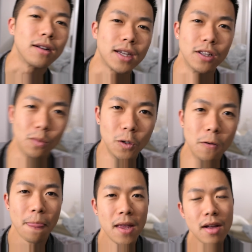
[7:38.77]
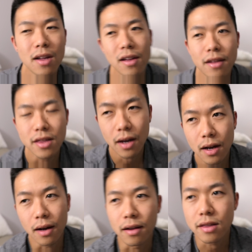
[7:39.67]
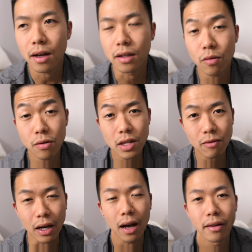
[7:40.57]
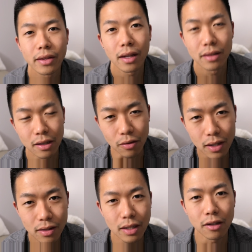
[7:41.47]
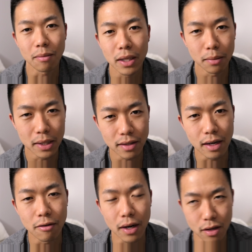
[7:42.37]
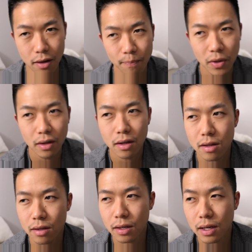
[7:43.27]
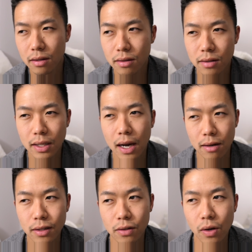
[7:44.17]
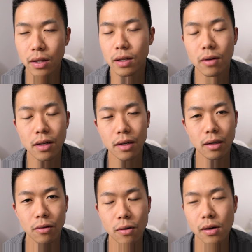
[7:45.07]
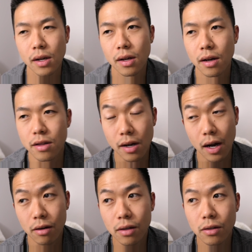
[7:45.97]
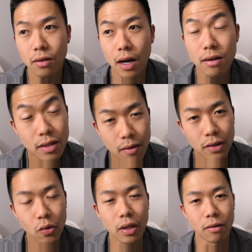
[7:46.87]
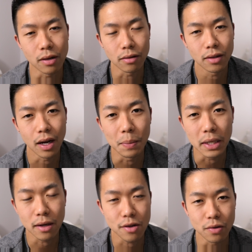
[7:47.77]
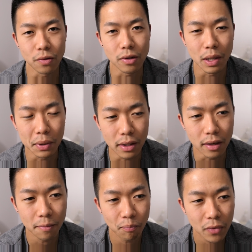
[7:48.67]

あるけどもじゃあじゃあ日本人は簡単なのかっていうのはまた別であるわけじゃんシリカルで軽いとかって言われてるけどじゃあ軽い軽さはどうなのかとアメリカ人と比べて